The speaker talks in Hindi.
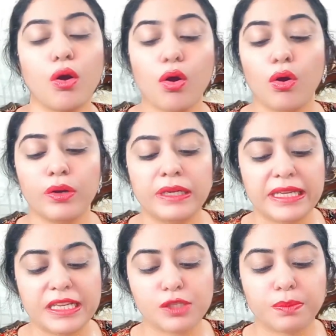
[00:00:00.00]
और
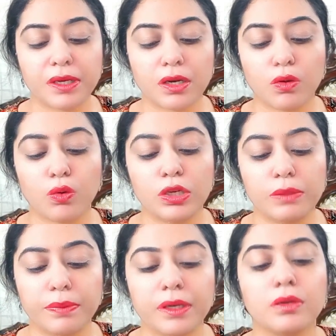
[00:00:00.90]
नीज़ पर
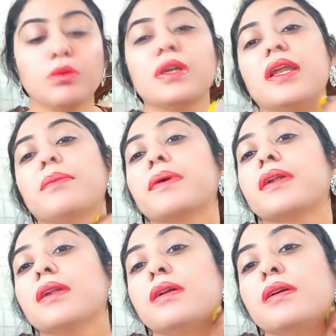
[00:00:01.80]
कोहनी पर घुटने
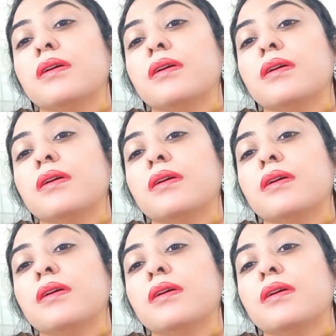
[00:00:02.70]
पर